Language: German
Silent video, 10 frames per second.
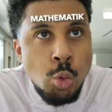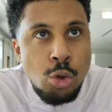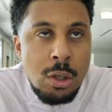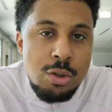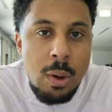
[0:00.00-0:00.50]

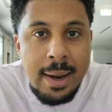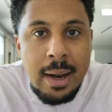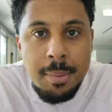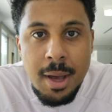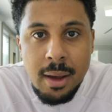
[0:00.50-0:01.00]
ja, so
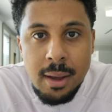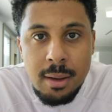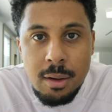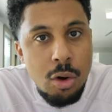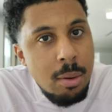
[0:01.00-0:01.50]
eineinhalb Jahre,
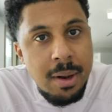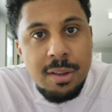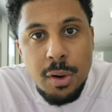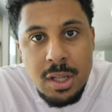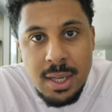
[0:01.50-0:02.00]
komplett
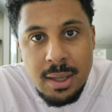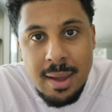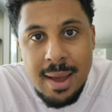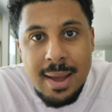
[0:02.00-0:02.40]
Vollzeit.